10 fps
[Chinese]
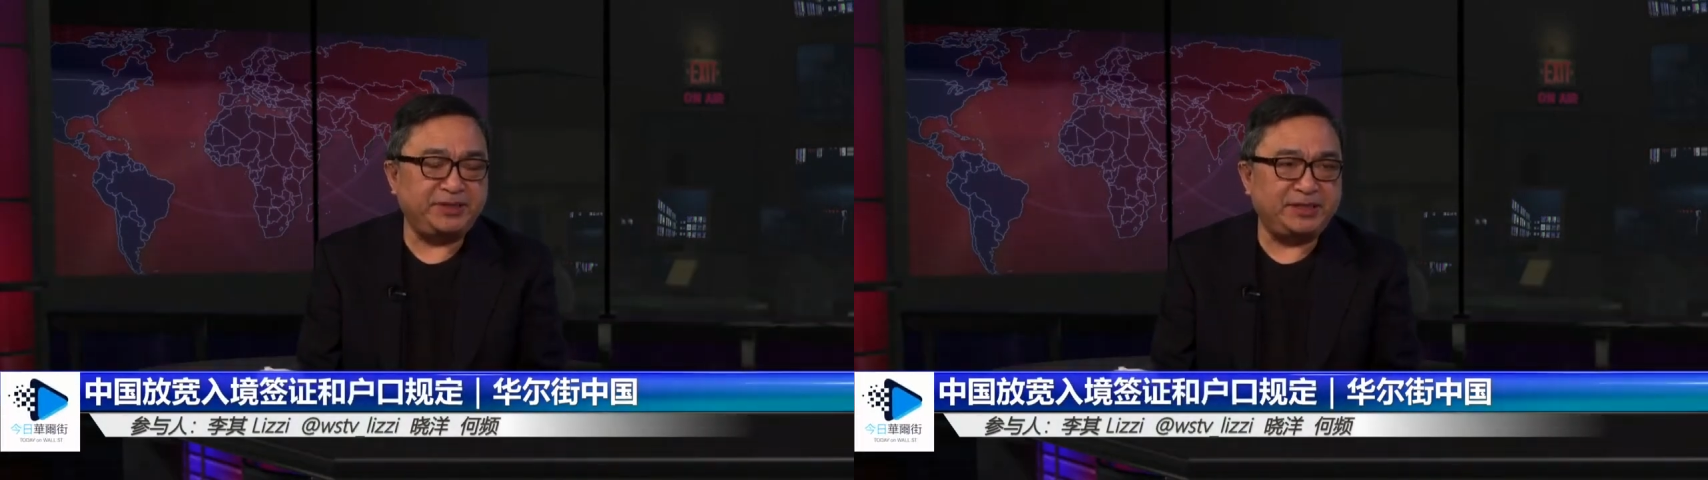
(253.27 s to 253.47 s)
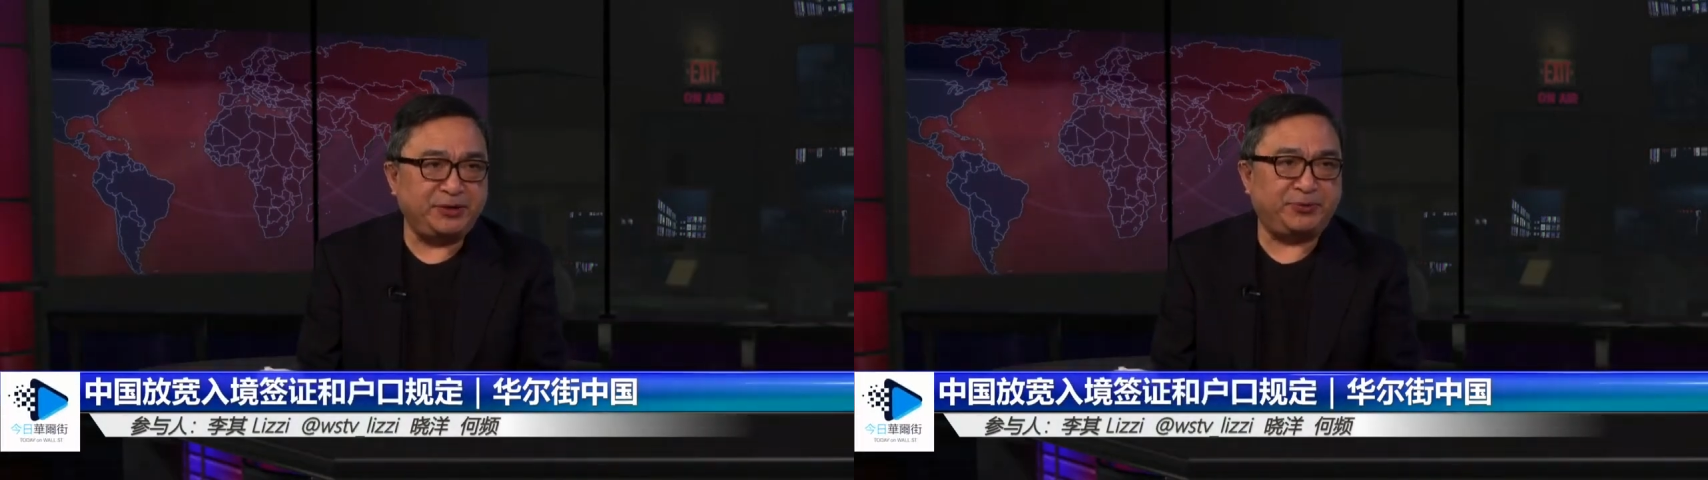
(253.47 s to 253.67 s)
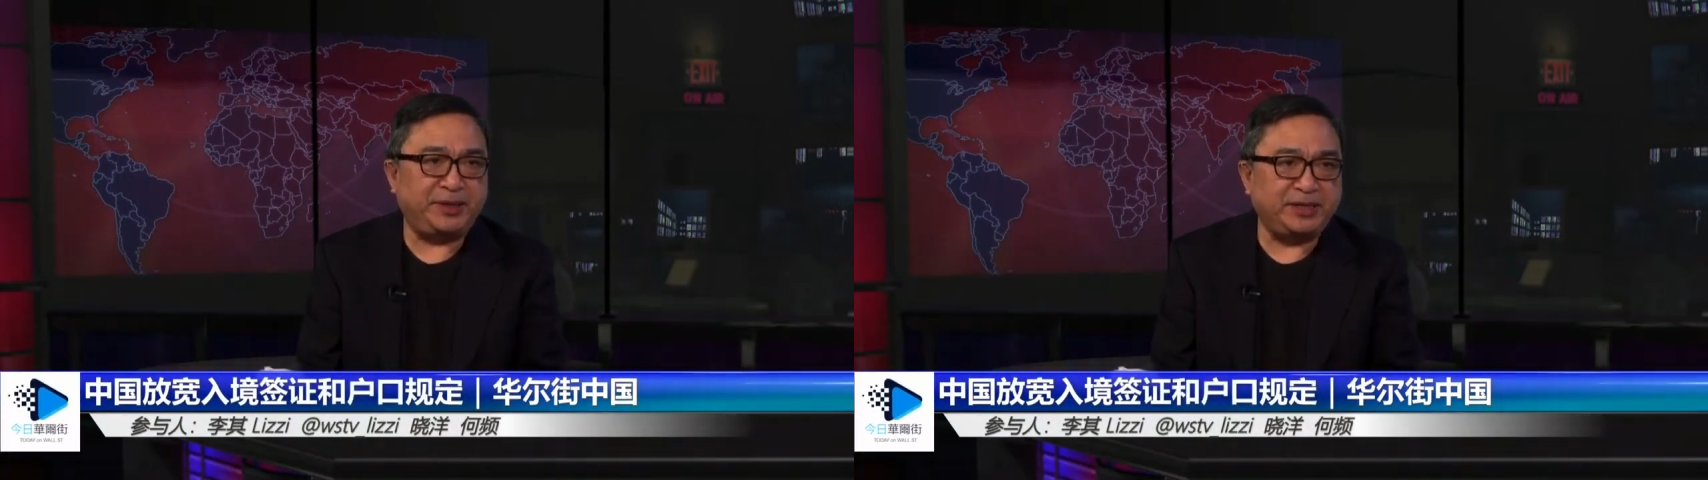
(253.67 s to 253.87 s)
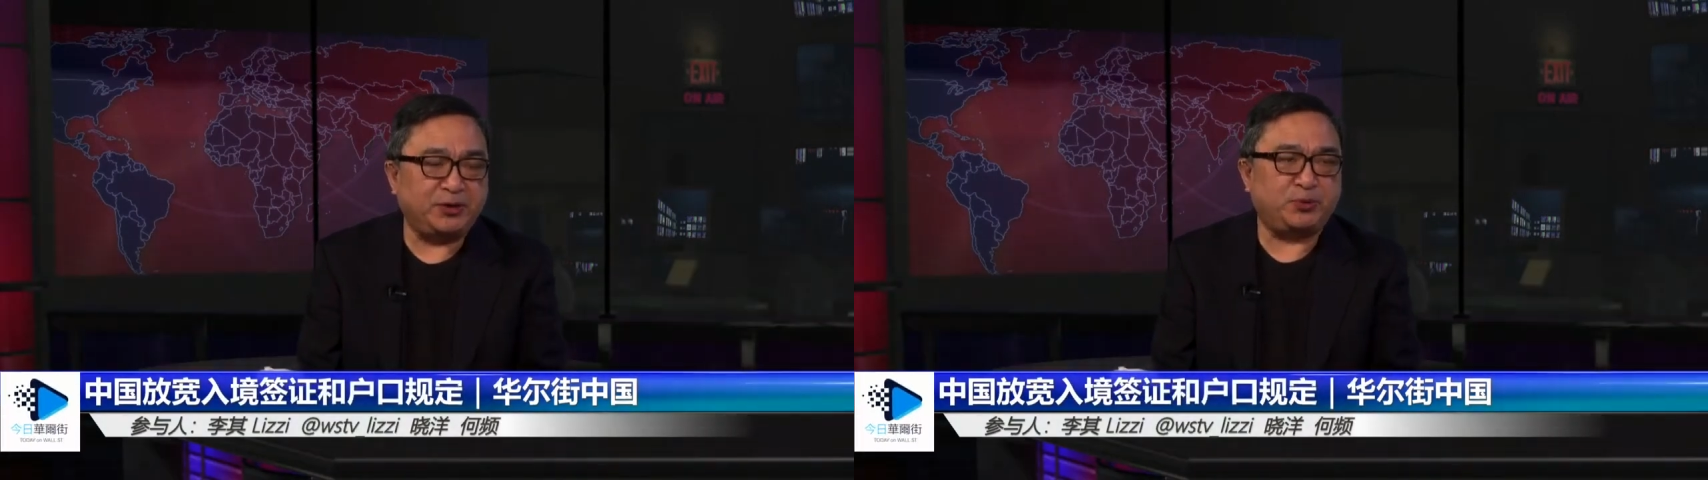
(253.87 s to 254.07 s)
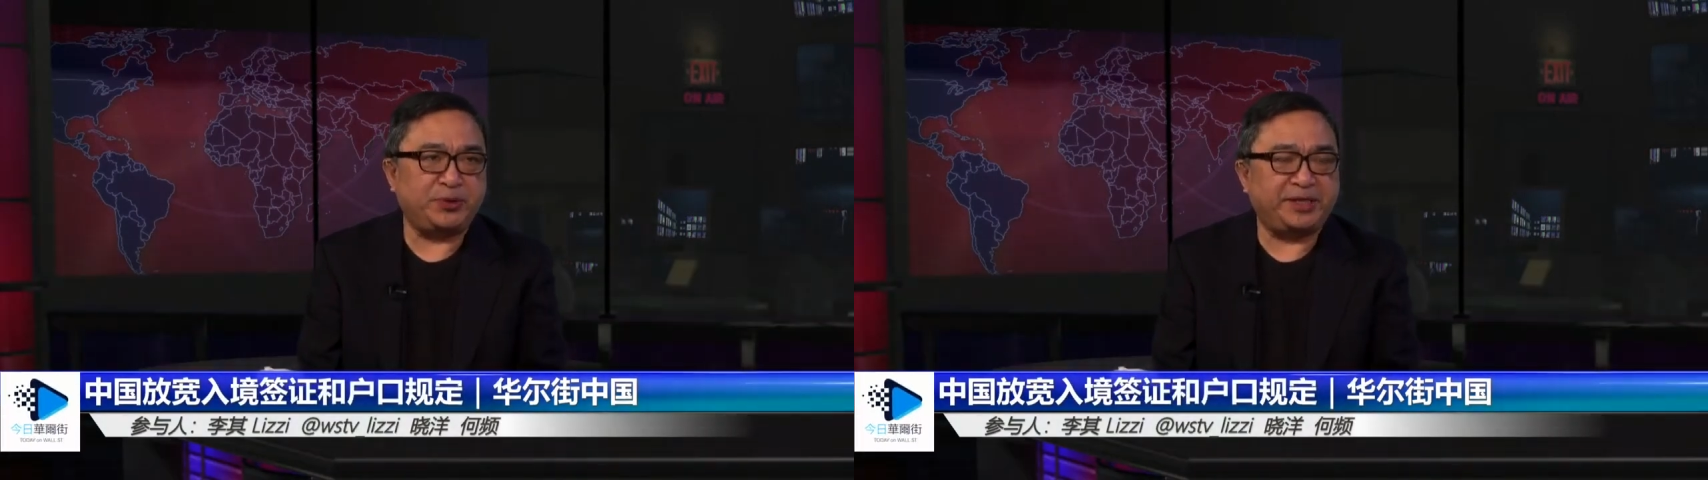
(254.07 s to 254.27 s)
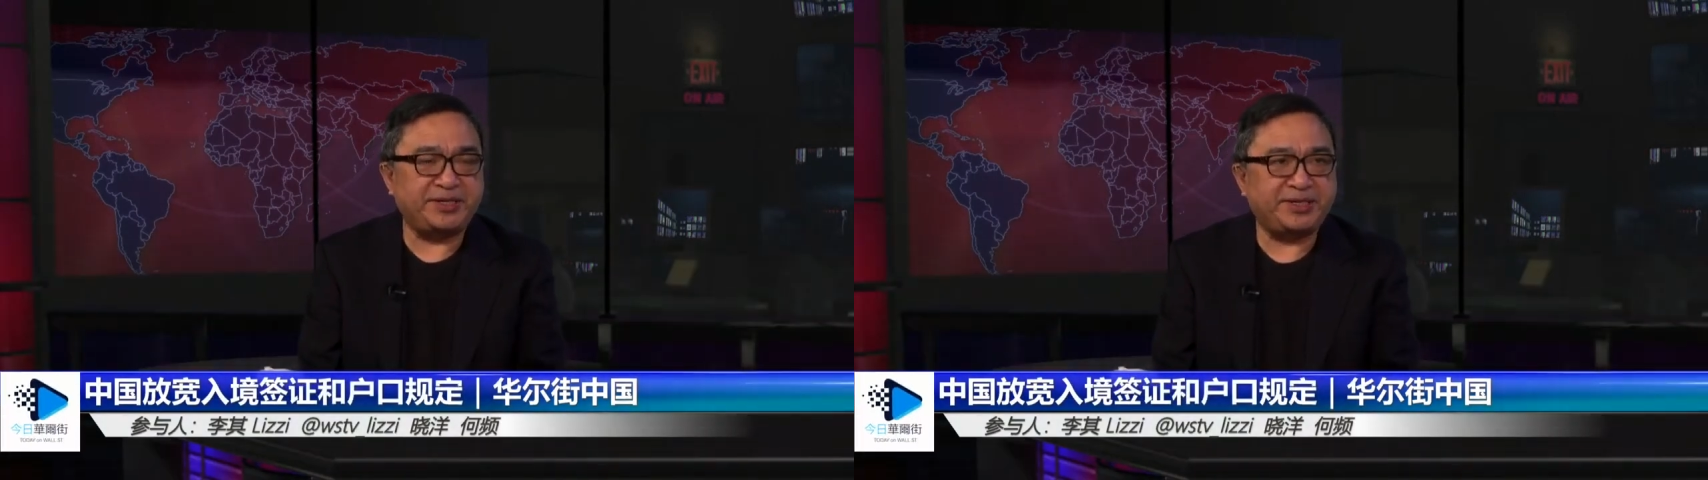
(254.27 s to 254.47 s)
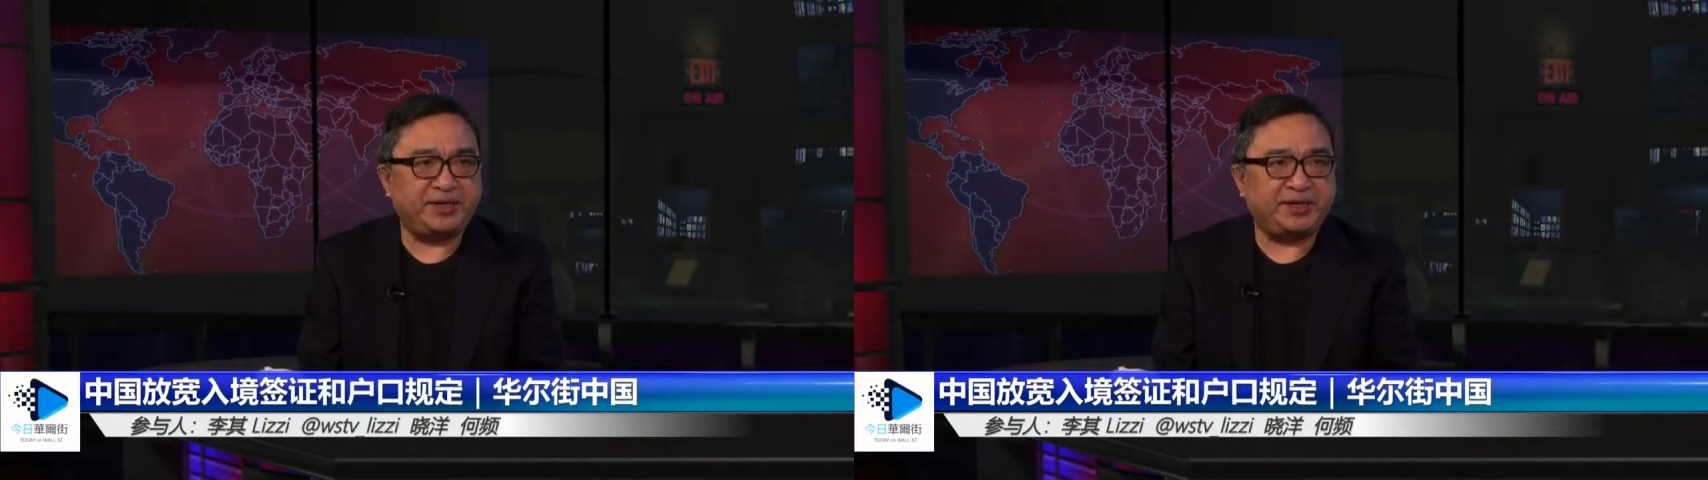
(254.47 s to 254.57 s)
再回到国家的时